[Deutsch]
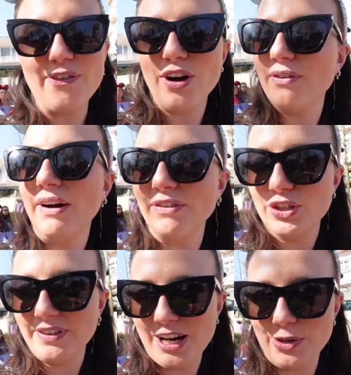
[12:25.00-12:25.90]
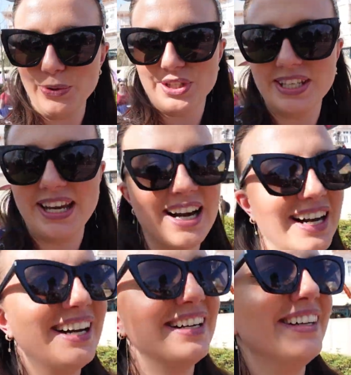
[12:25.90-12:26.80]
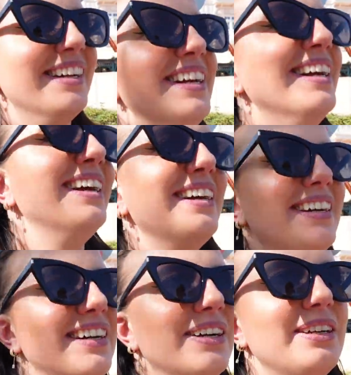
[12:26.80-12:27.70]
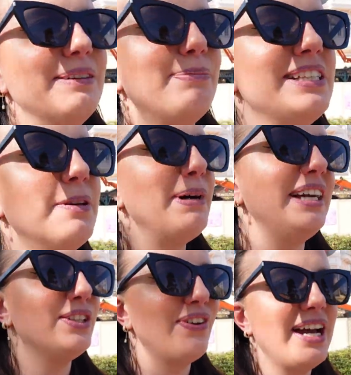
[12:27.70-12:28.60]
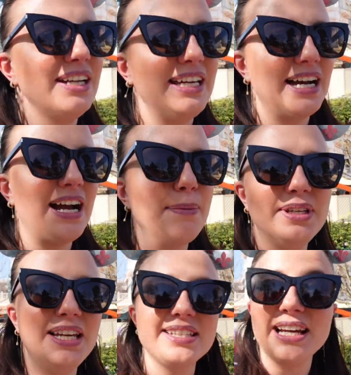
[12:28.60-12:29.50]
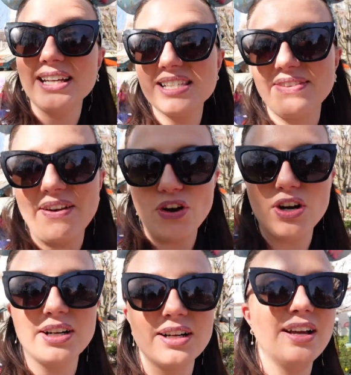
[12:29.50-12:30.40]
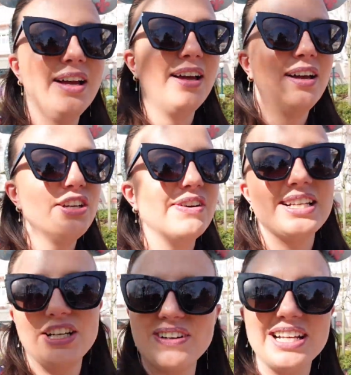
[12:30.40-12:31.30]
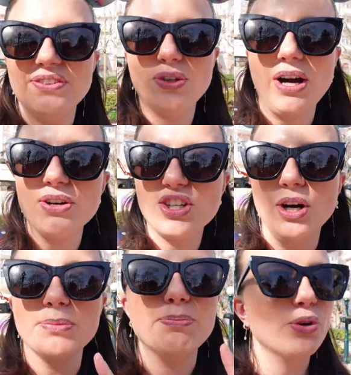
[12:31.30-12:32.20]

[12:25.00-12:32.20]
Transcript: Wochen fahren wir schon wieder los. Ja. Äh, Disney Paris feiert ja am Dienstag in zwei Wochen. Ich weiß gar nicht, wann das Video rauskommt.